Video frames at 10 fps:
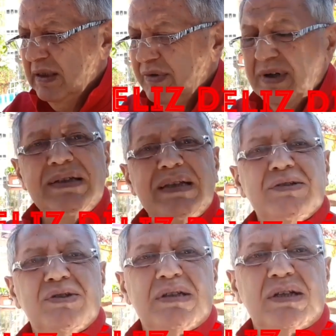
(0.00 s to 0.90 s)

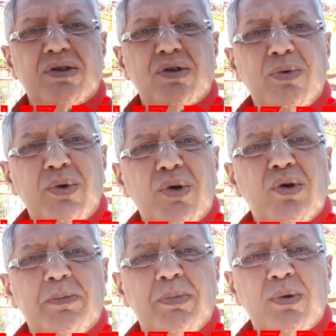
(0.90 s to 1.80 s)
felicitaciones a todos,
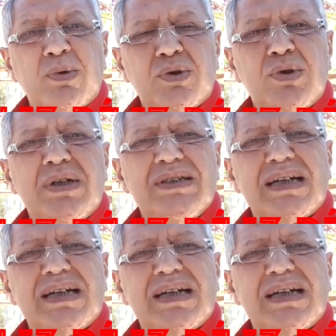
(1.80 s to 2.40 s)
brokers, productores,